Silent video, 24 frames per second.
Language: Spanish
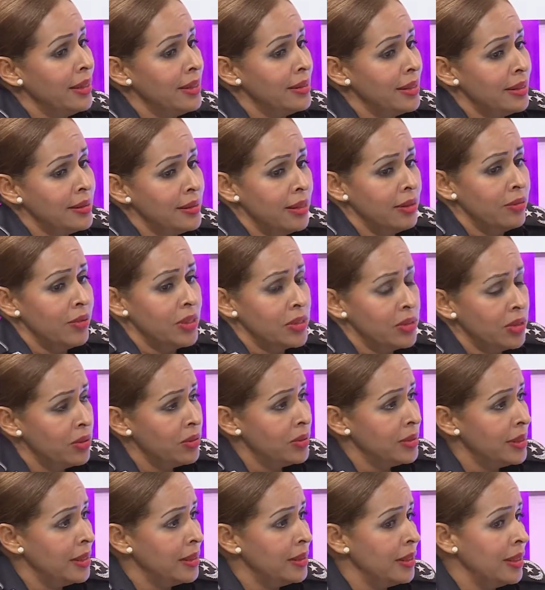esa situación
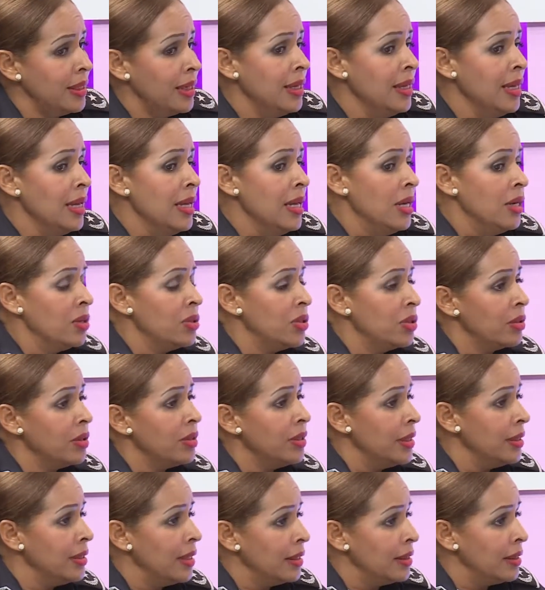se dé, nosotros
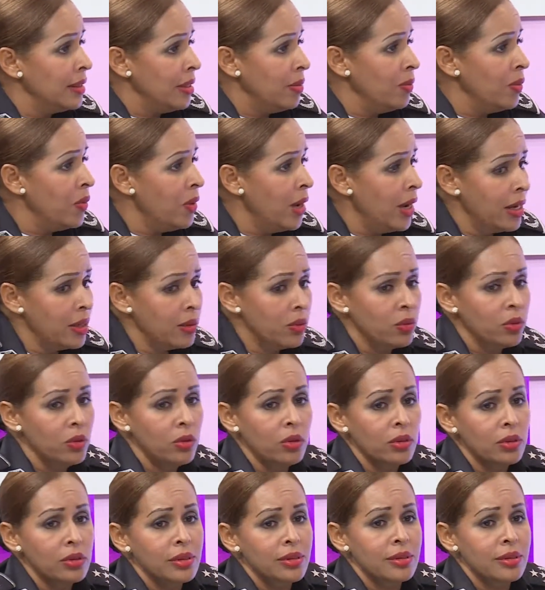detectemos algunos